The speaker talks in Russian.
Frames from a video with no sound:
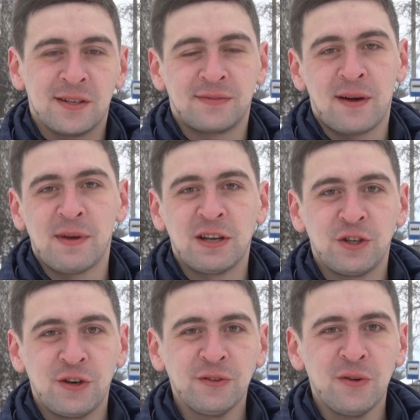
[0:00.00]
С вами
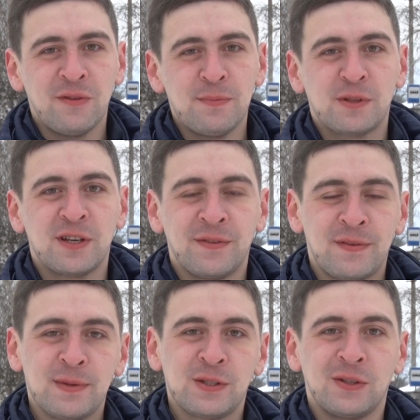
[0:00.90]
очередной выпуск
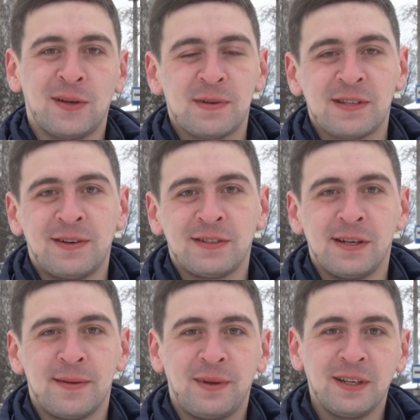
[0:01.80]

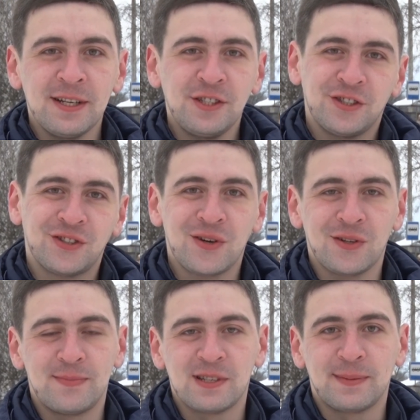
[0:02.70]
информационно-познавательной передачи
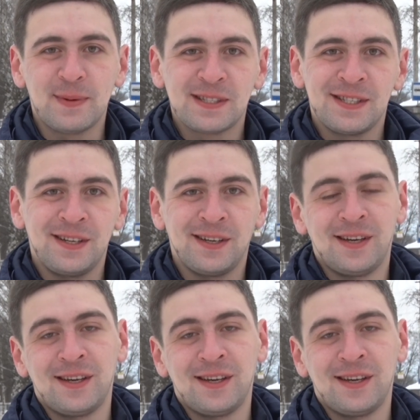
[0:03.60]
«Школа безопасности»